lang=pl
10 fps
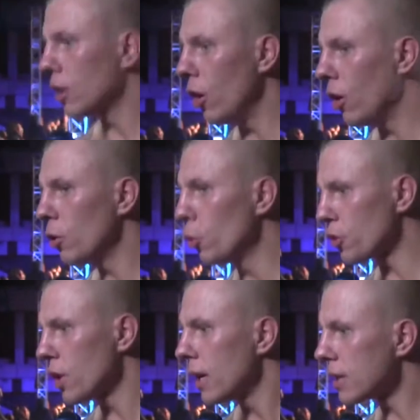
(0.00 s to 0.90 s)
to
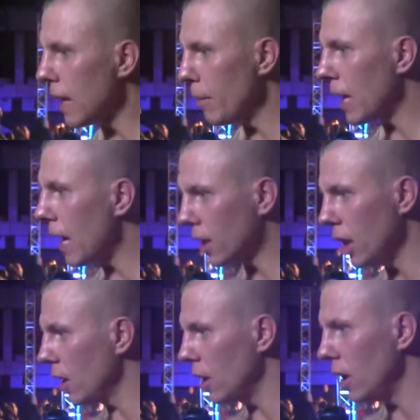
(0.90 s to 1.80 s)
już same
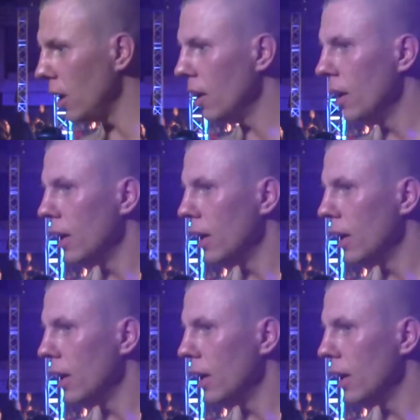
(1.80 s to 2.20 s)
rankingi